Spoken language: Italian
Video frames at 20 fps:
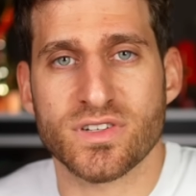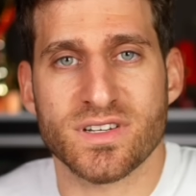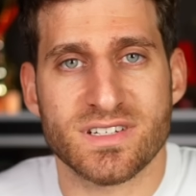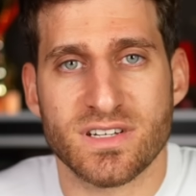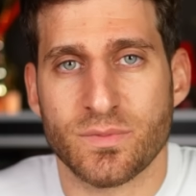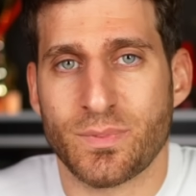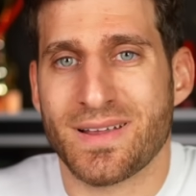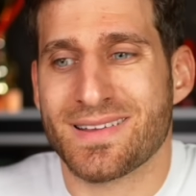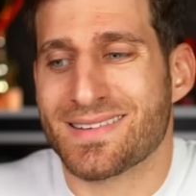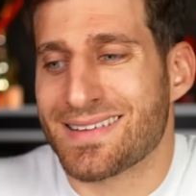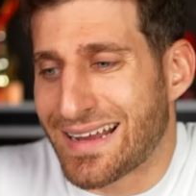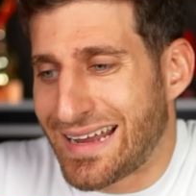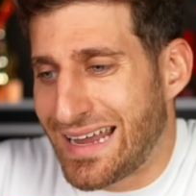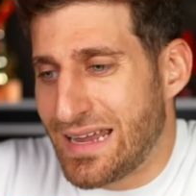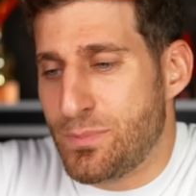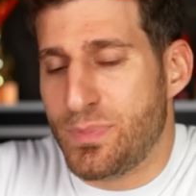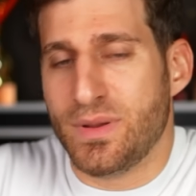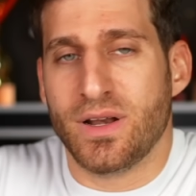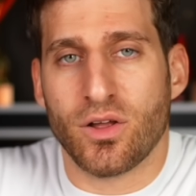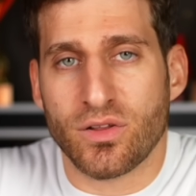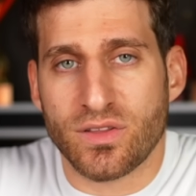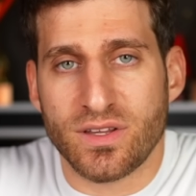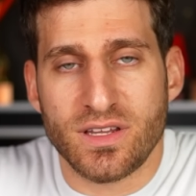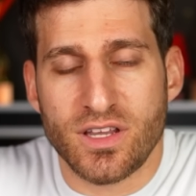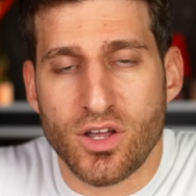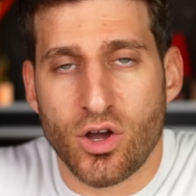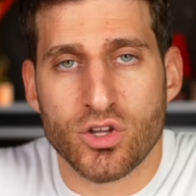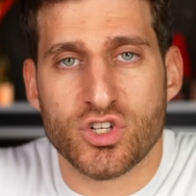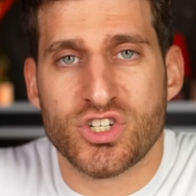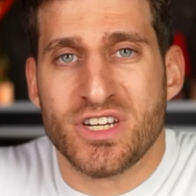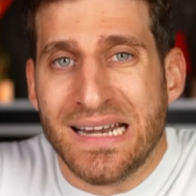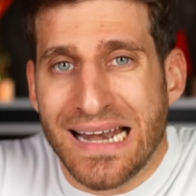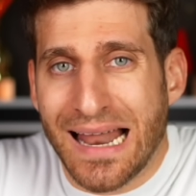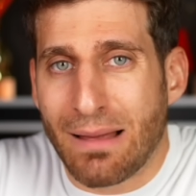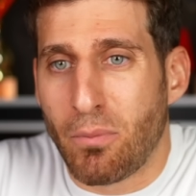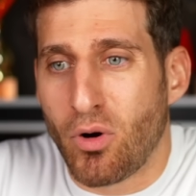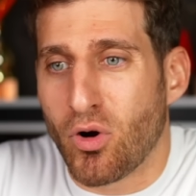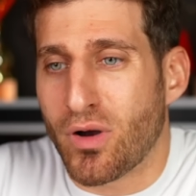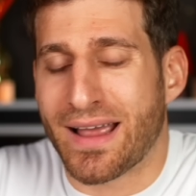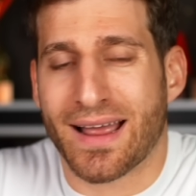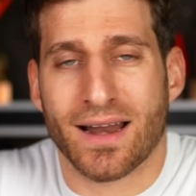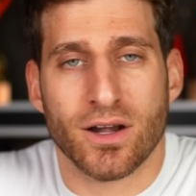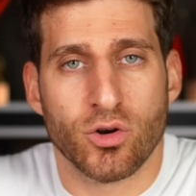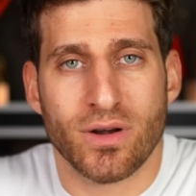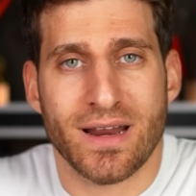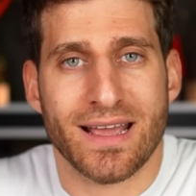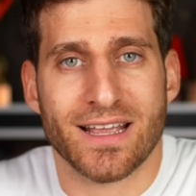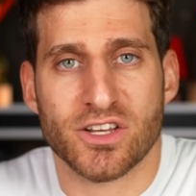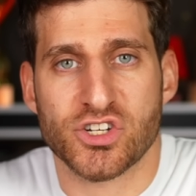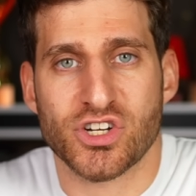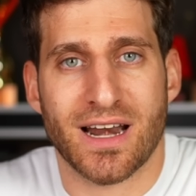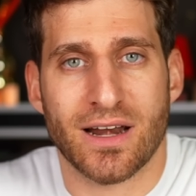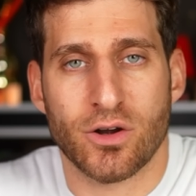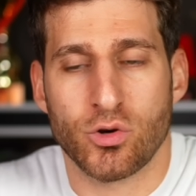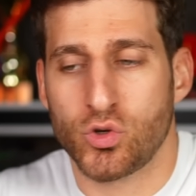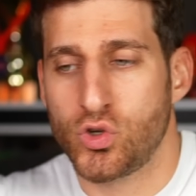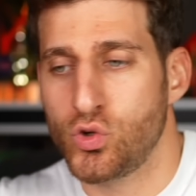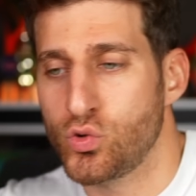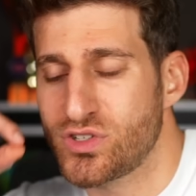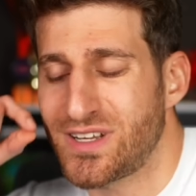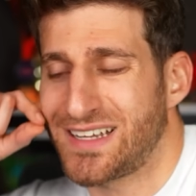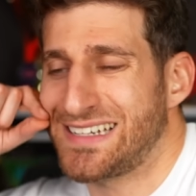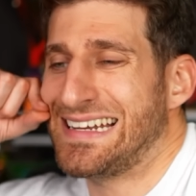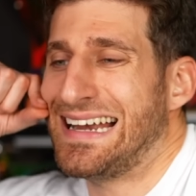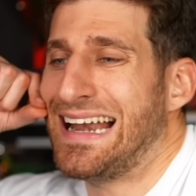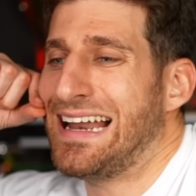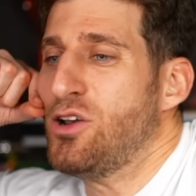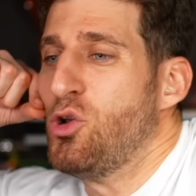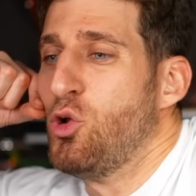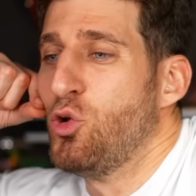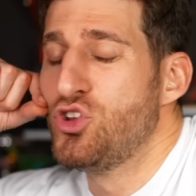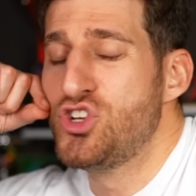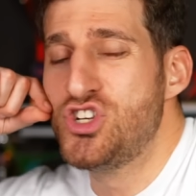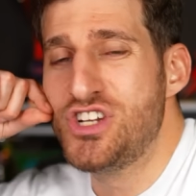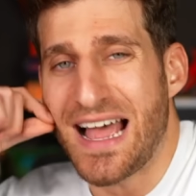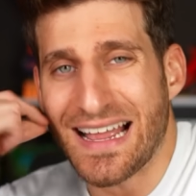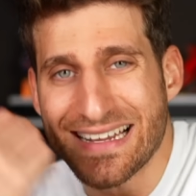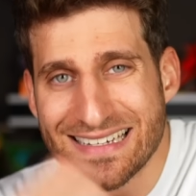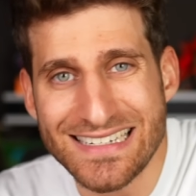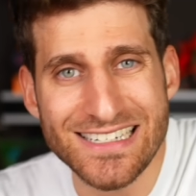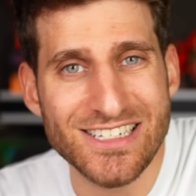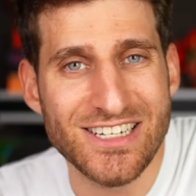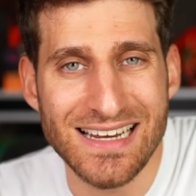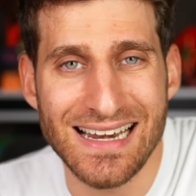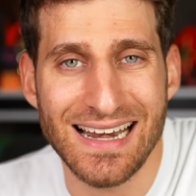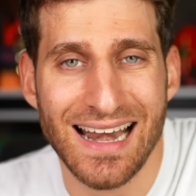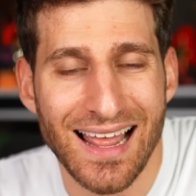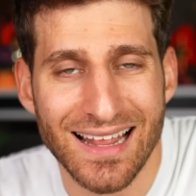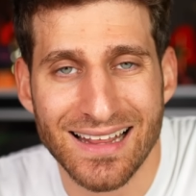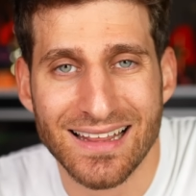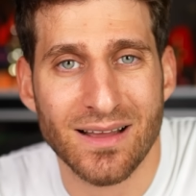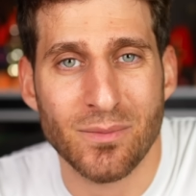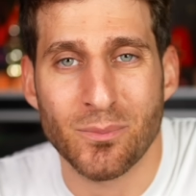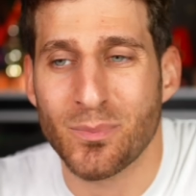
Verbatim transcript: se si pensa che i piloti di oggi la bocca non è che ce l'hanno chiusa, ce l'hanno già sigillata,